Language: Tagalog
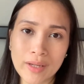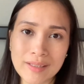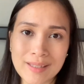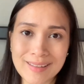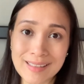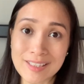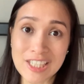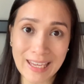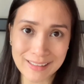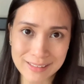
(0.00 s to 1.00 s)
and get it
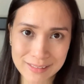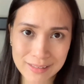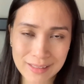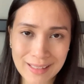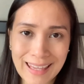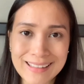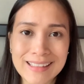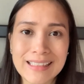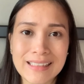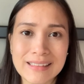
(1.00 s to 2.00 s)
checked. Get
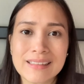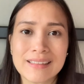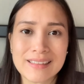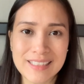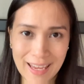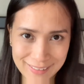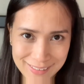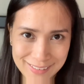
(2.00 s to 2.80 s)
it checked.